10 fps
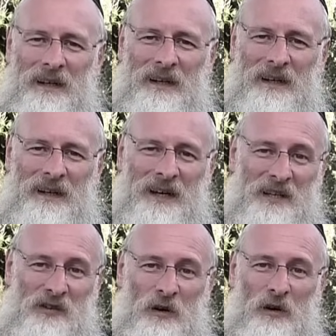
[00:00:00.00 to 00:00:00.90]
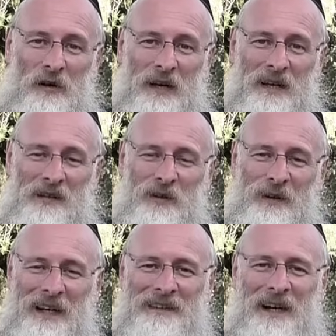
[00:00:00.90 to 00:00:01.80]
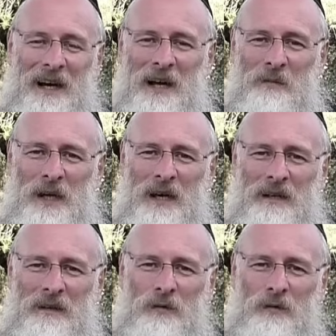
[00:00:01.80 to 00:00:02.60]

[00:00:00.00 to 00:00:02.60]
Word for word: Y eso es lo que atrae el bien.